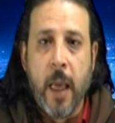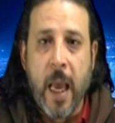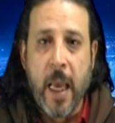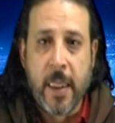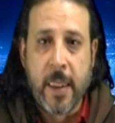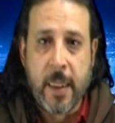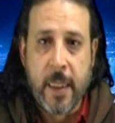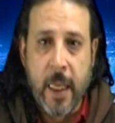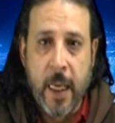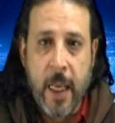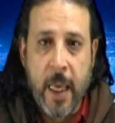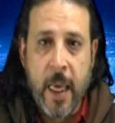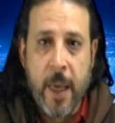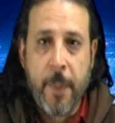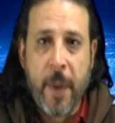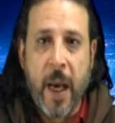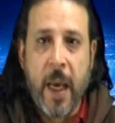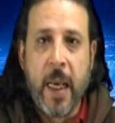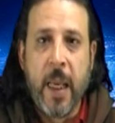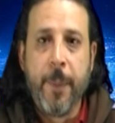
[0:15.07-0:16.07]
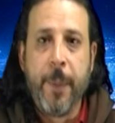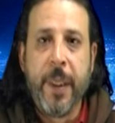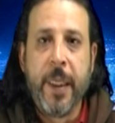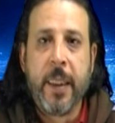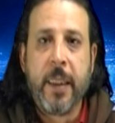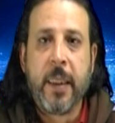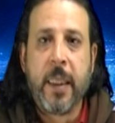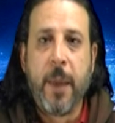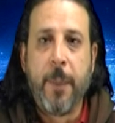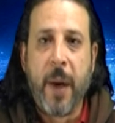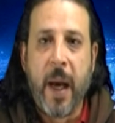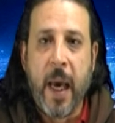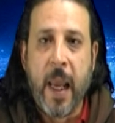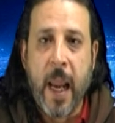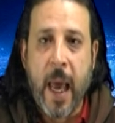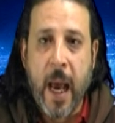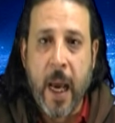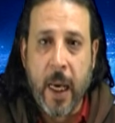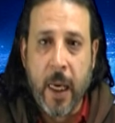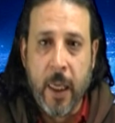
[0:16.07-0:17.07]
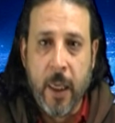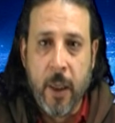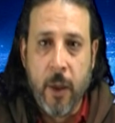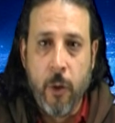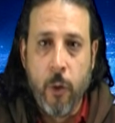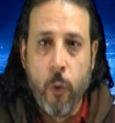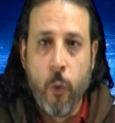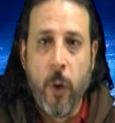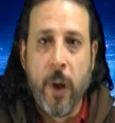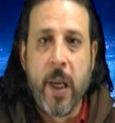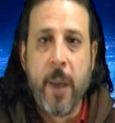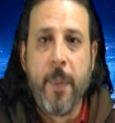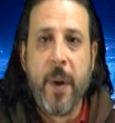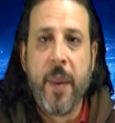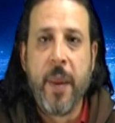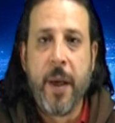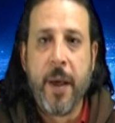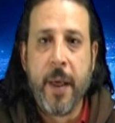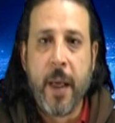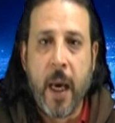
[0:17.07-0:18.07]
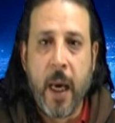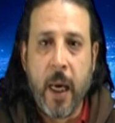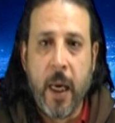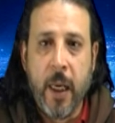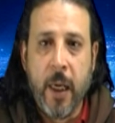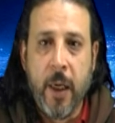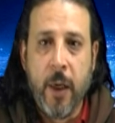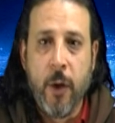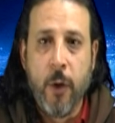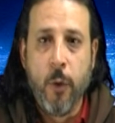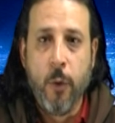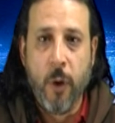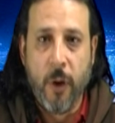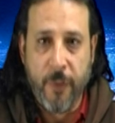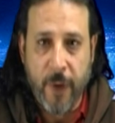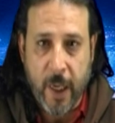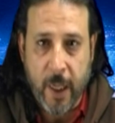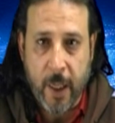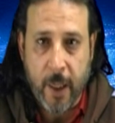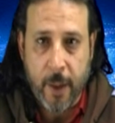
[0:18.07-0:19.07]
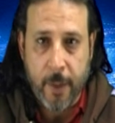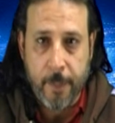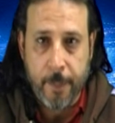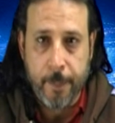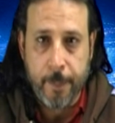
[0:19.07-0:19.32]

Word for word: السلام على من اتبع العقل ونبذ النقل وفكر